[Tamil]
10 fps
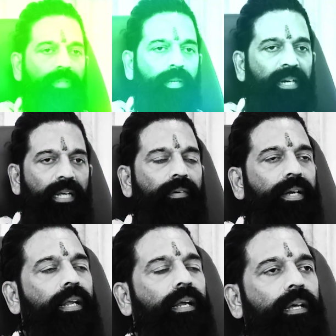தமிழக
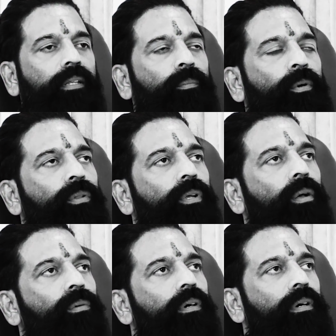வெற்றி கழகத்தை
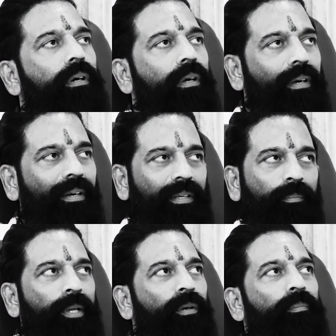பொறுத்தளவோ
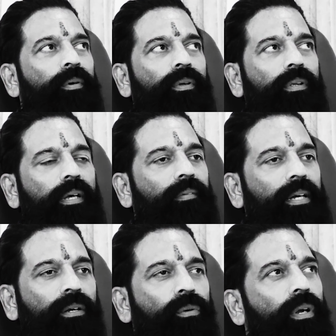எப்படியும் இப்போ ஒரு
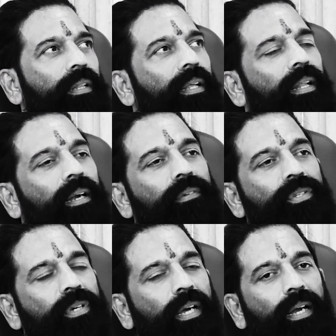தவழ்ற குழந்தை தான்
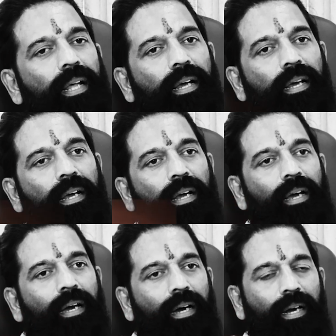வச்சுக்கோங்களேன்
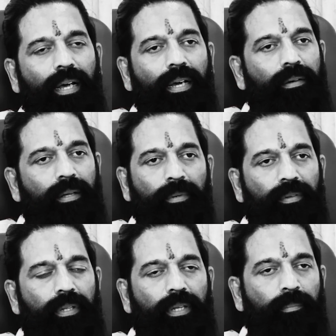ஆனால்
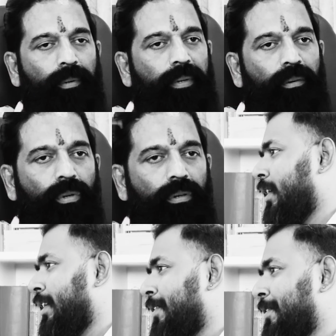
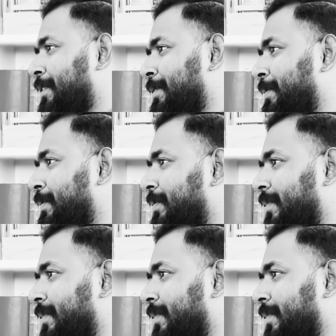உதய அண்ணாவா